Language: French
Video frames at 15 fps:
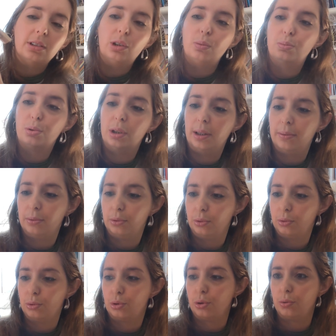en bois.
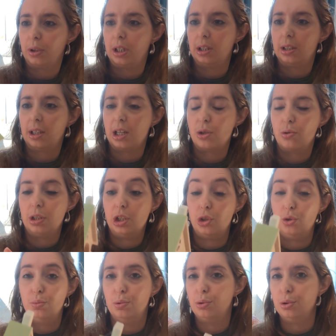Je trouvais très
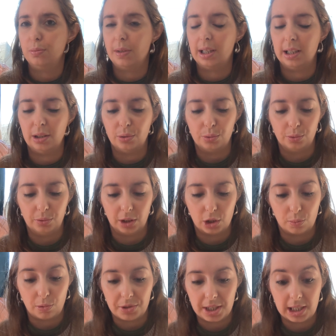jolie. J'ai eu beaucoup de mal à les trouver. Hein.
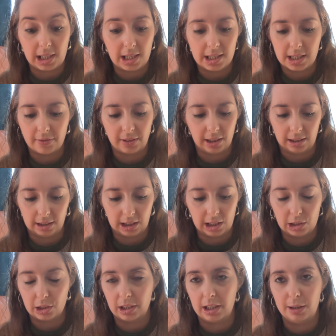Je pensais qu'ils
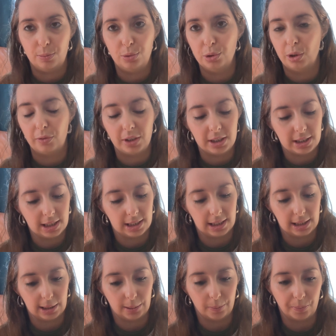qu'ils en avaient plus. En fait, ils
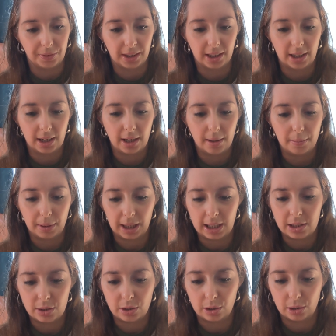étaient
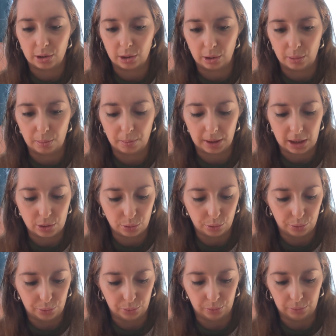presque, presque
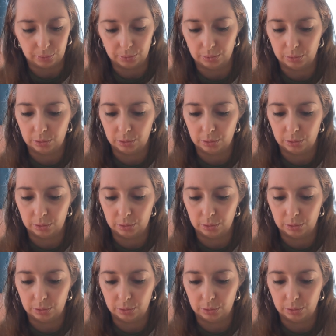au fond.